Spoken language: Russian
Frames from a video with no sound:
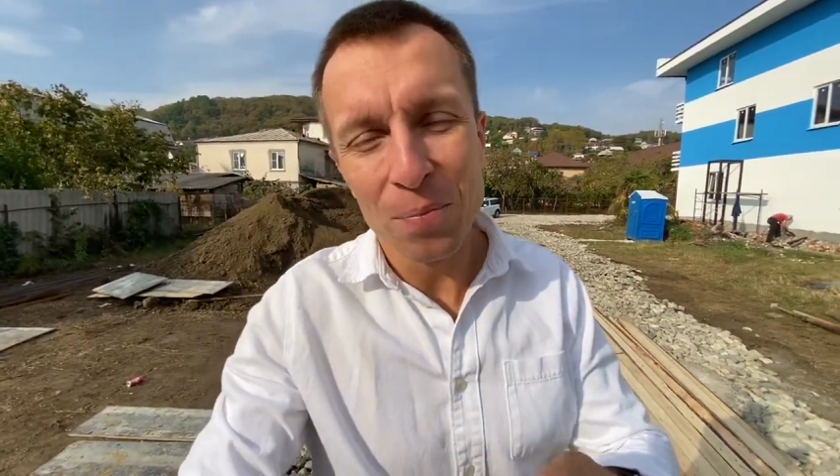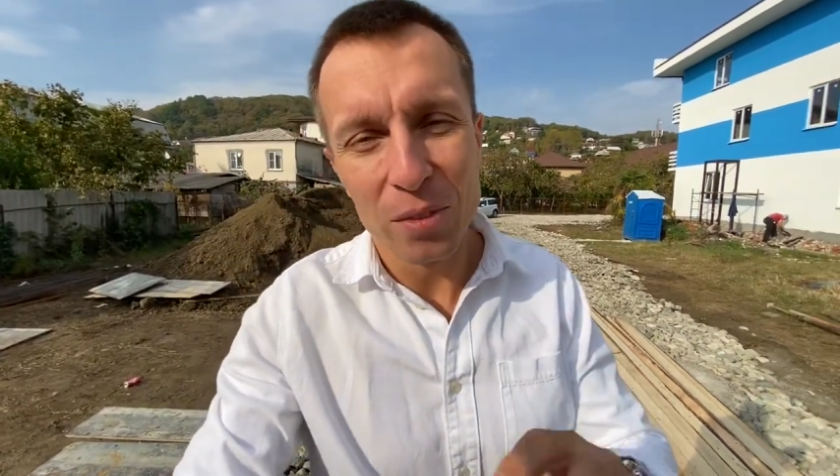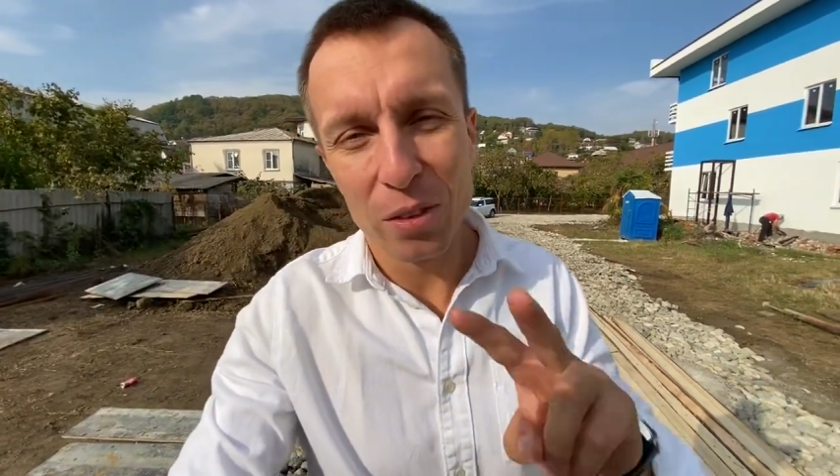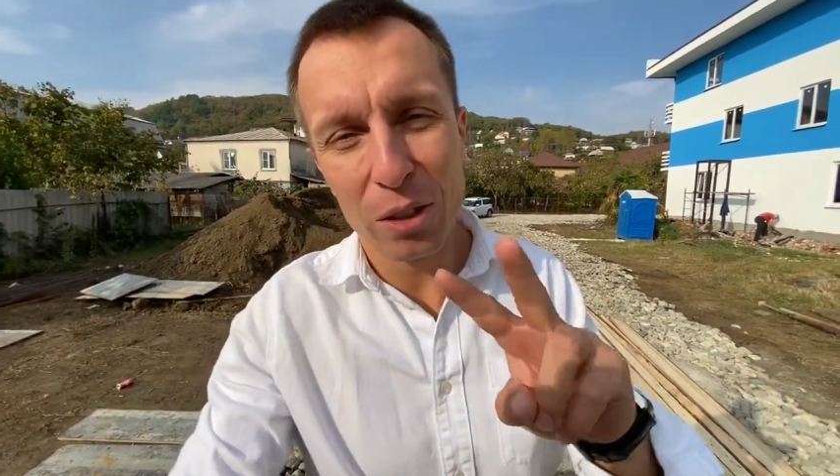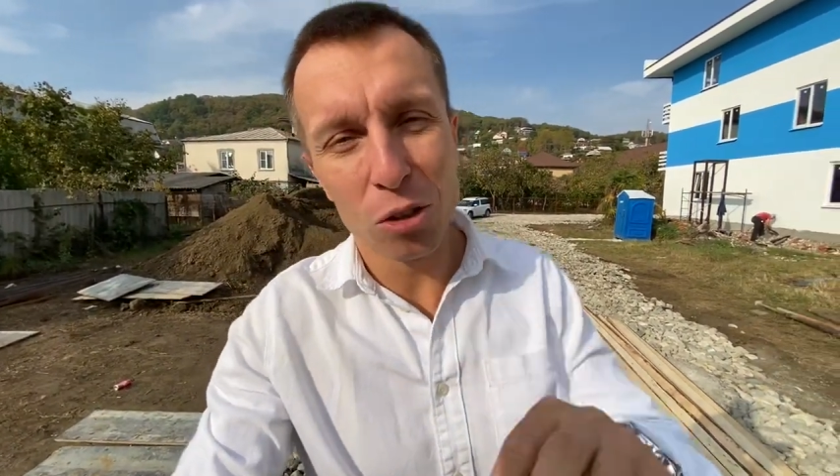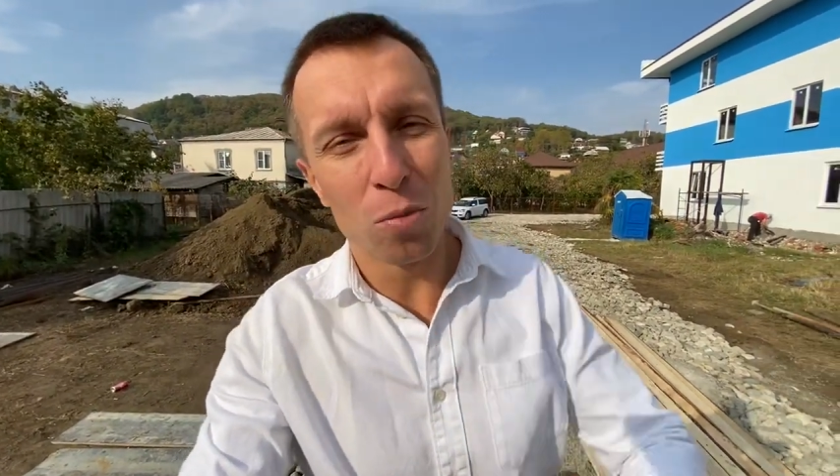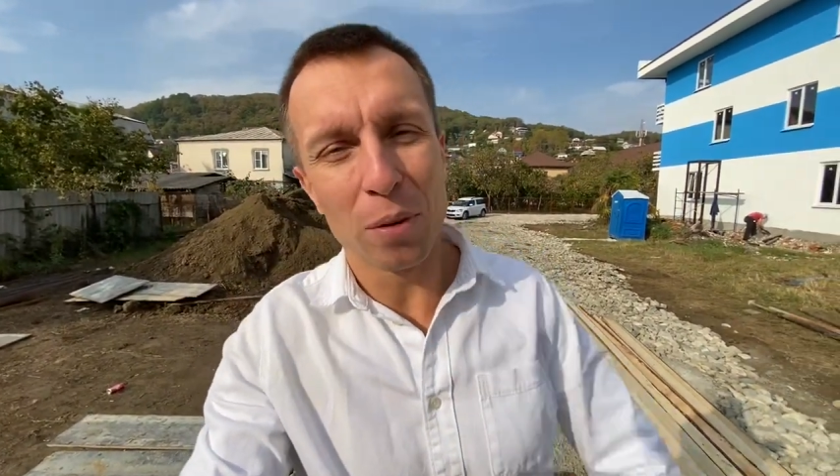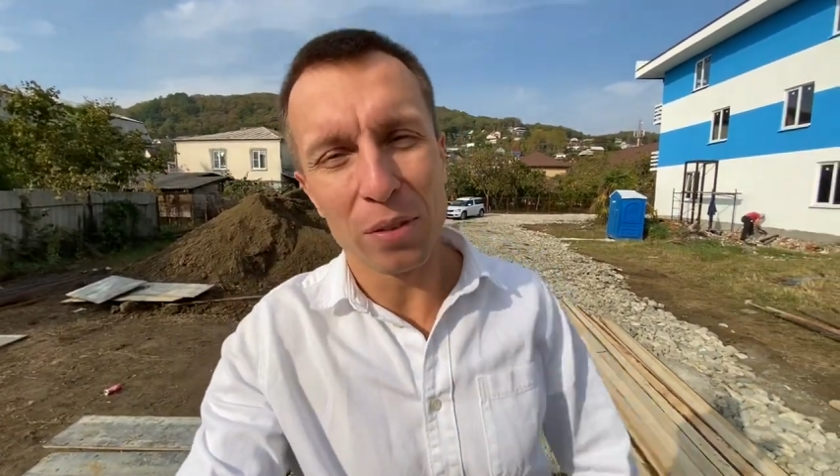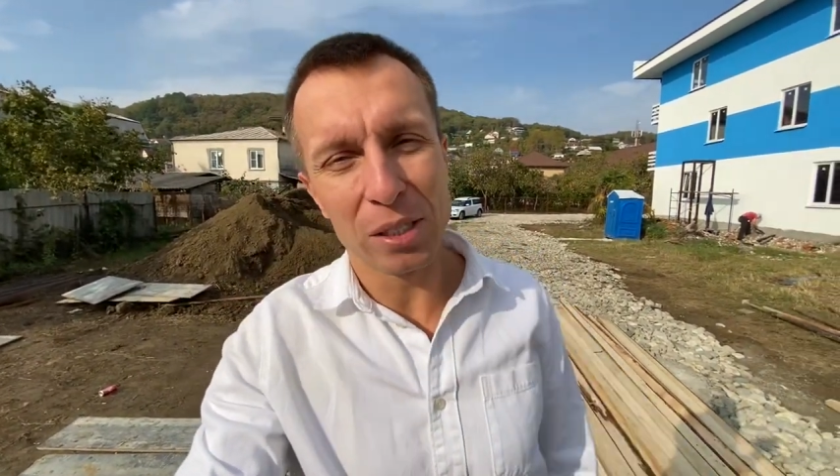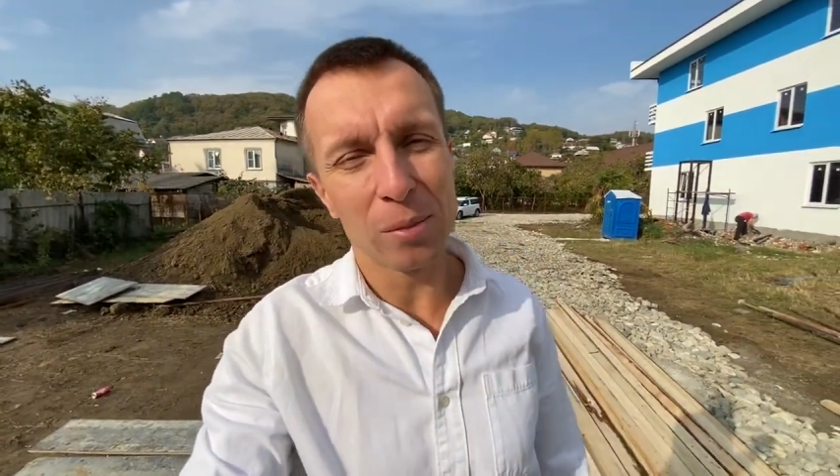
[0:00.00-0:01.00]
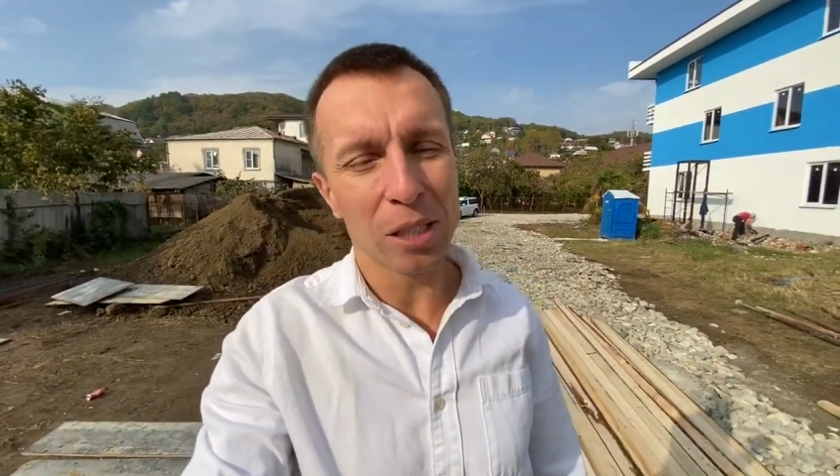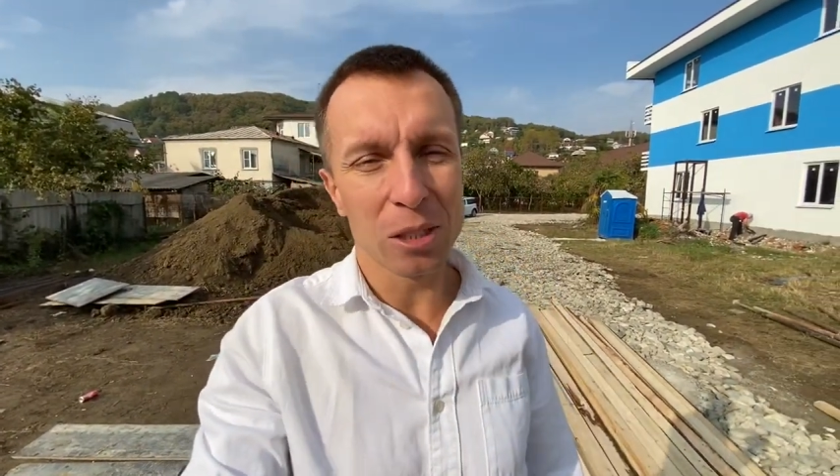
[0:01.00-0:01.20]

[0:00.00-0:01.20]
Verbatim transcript: два дома по 18